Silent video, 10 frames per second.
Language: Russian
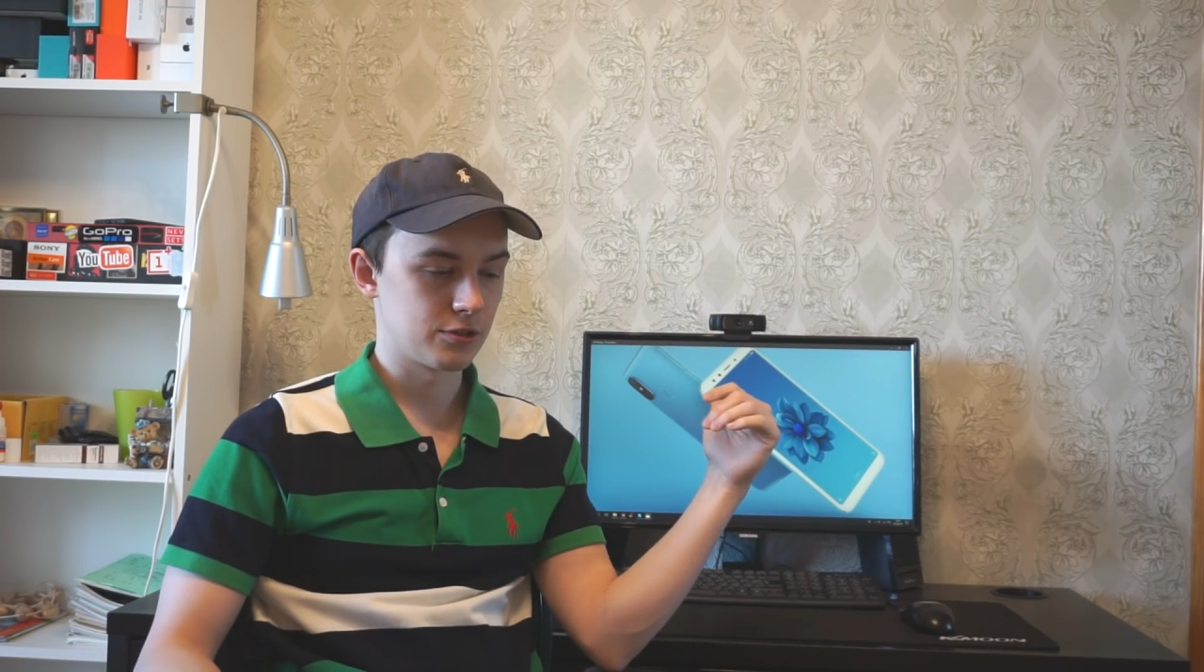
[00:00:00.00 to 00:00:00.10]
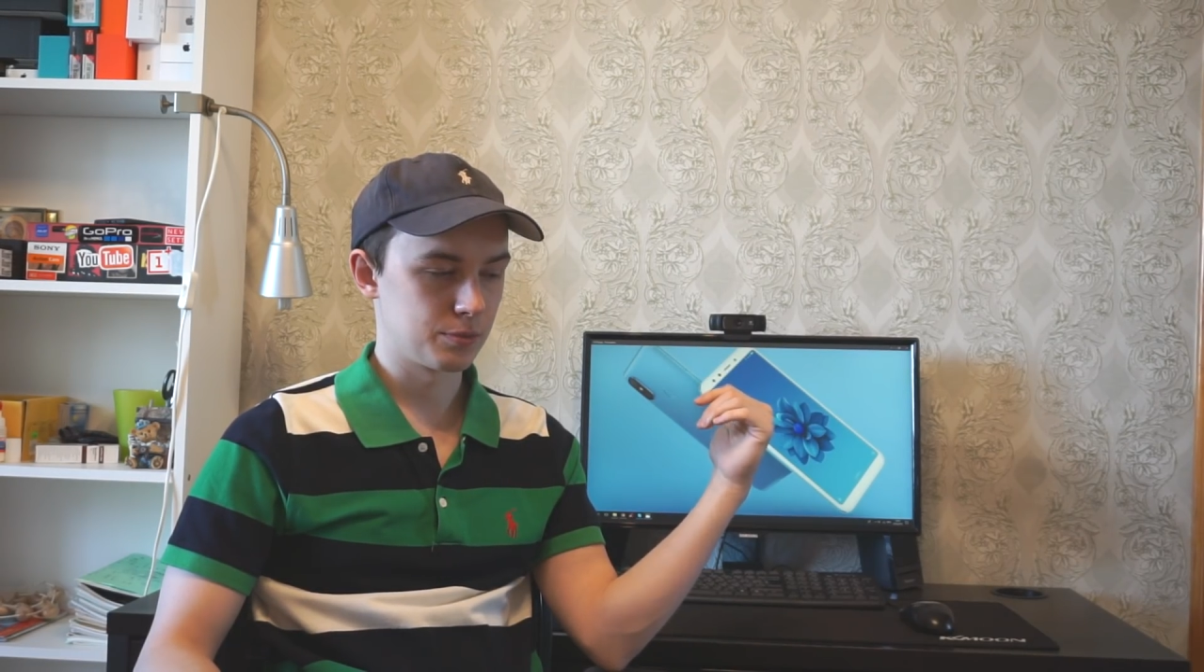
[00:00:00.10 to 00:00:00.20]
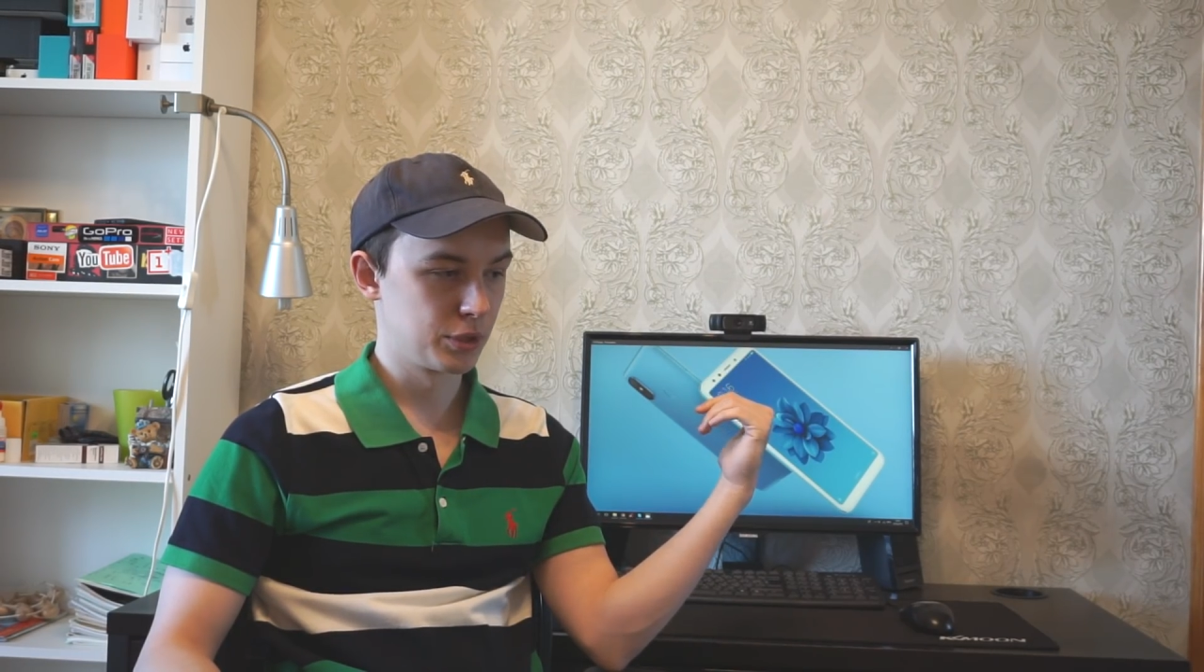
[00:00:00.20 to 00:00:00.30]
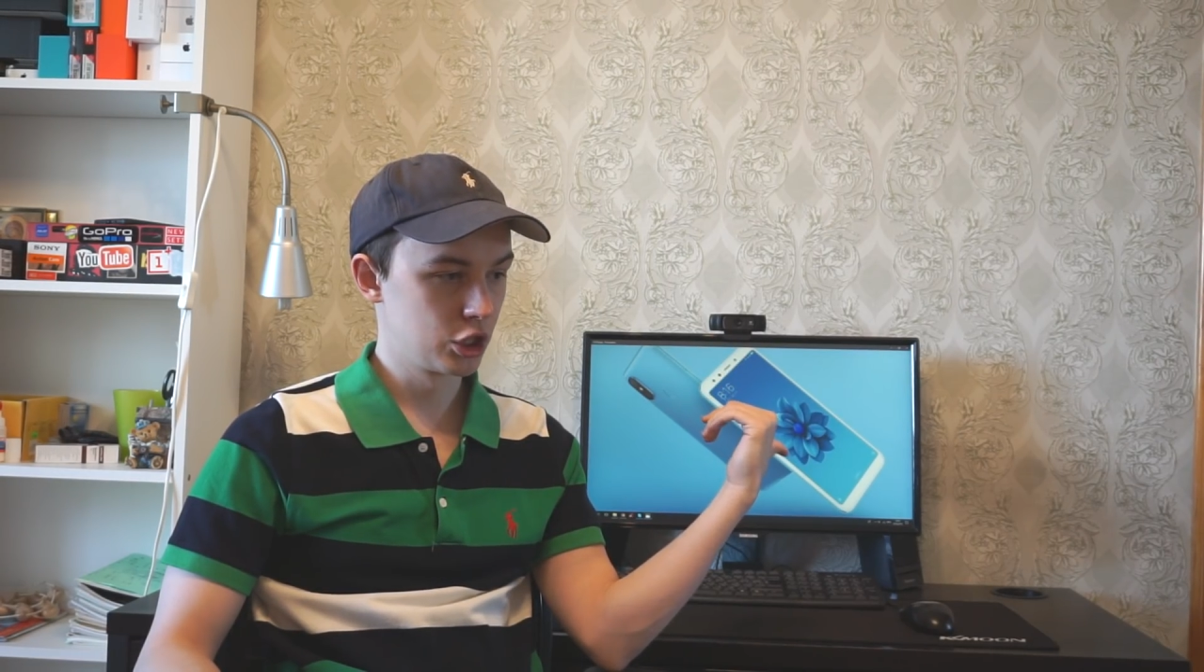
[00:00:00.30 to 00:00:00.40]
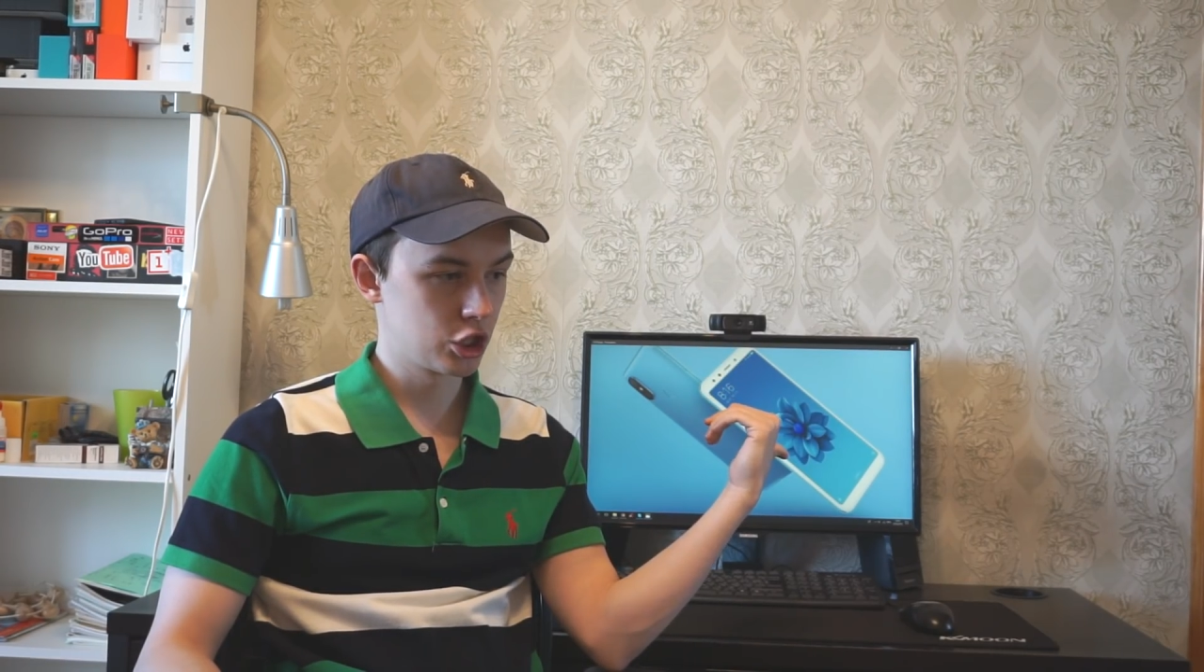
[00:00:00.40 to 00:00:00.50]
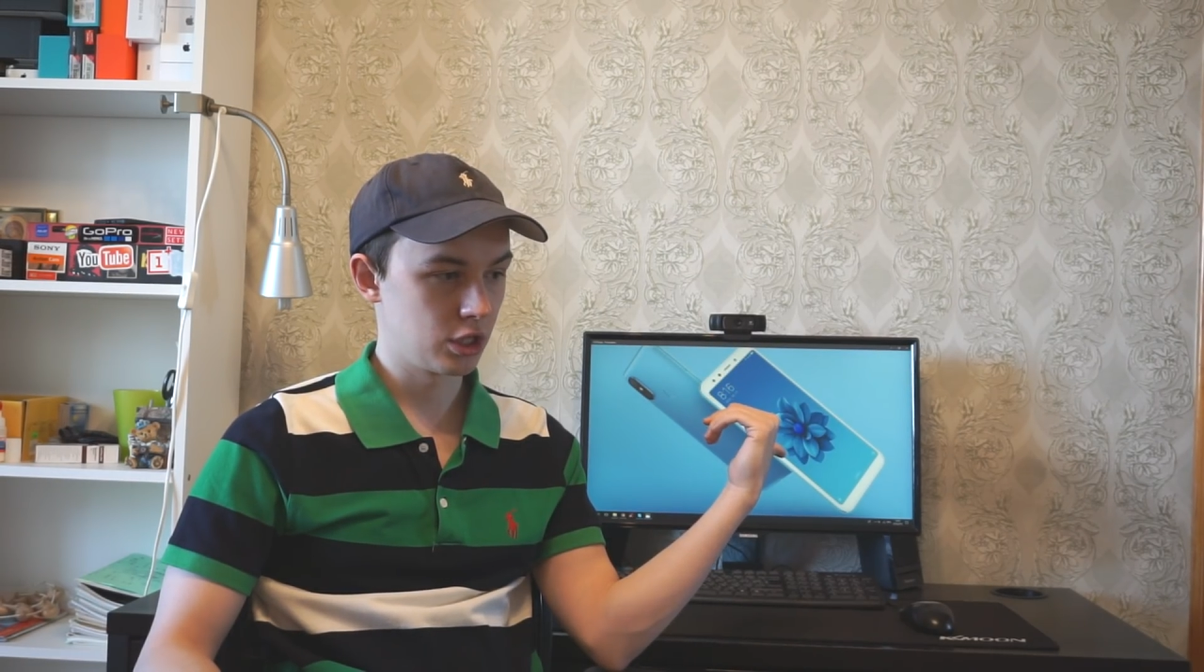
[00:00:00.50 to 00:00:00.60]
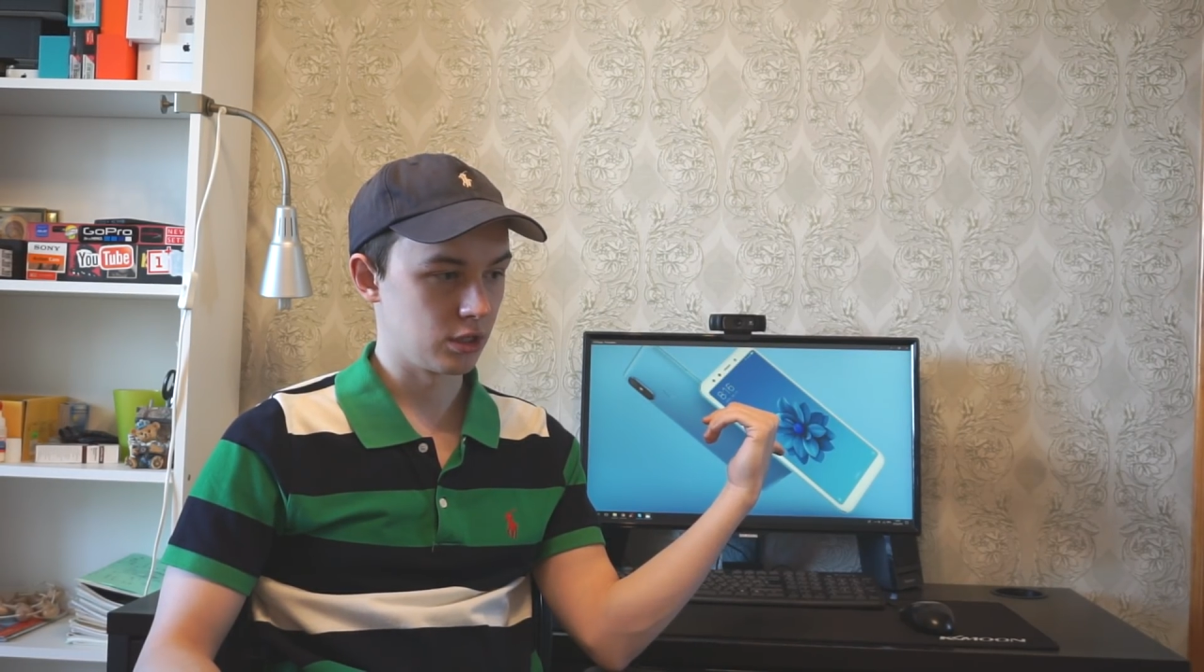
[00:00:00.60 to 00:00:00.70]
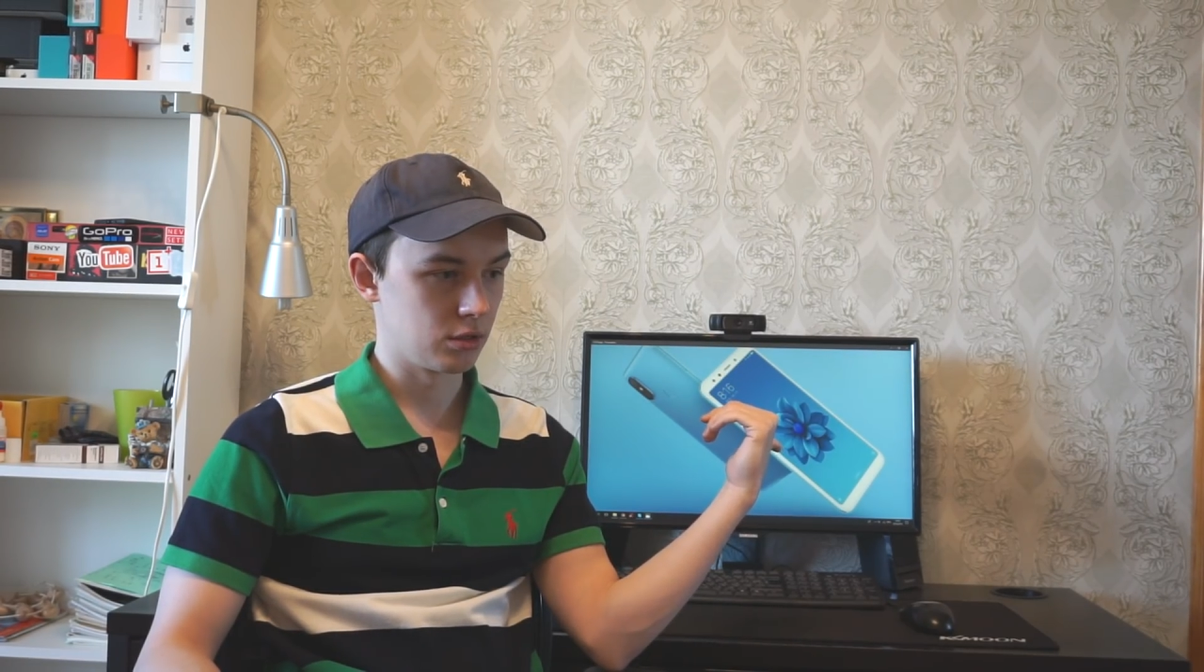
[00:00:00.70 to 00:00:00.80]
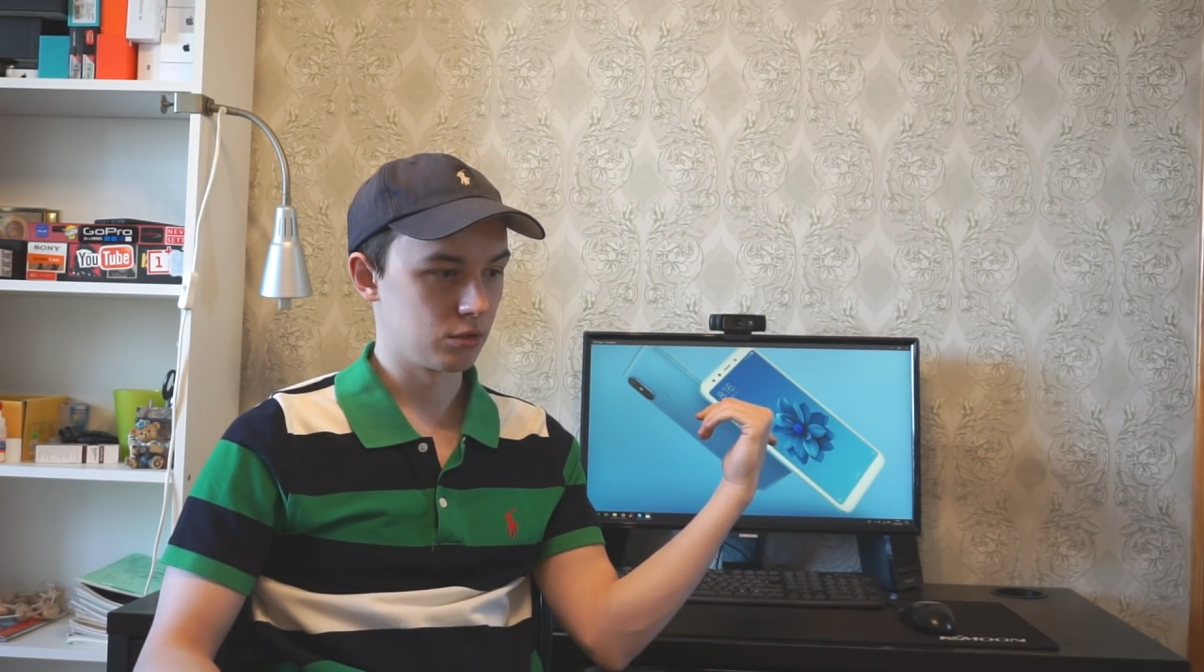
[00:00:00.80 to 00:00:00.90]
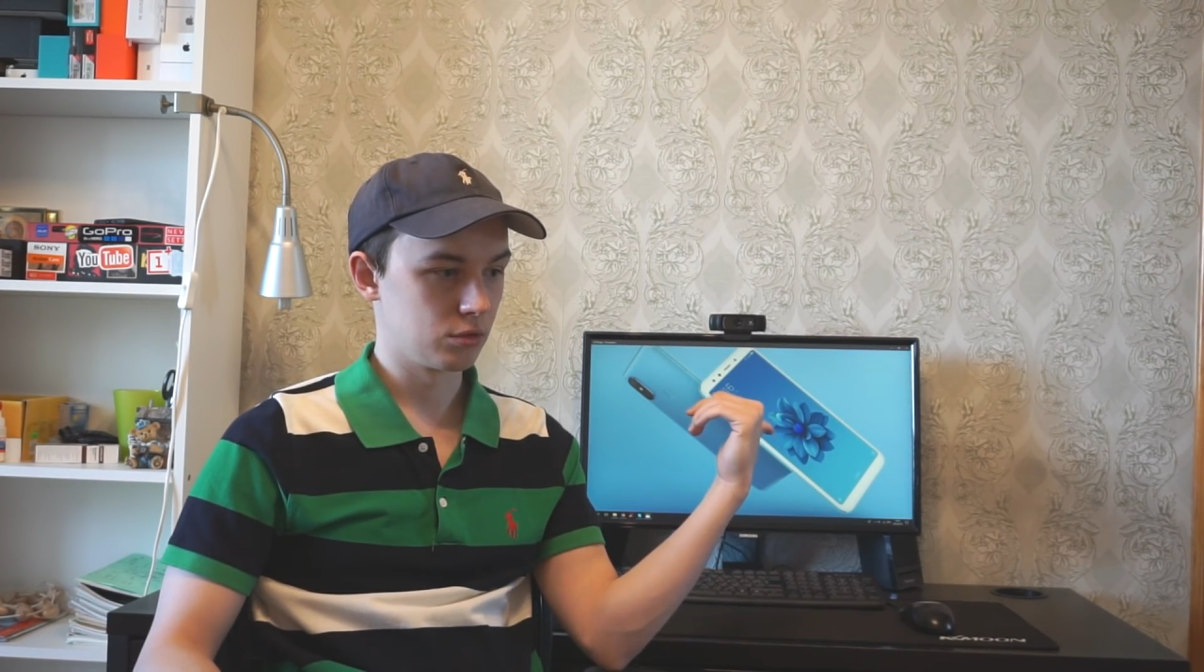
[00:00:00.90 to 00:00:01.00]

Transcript: вспышки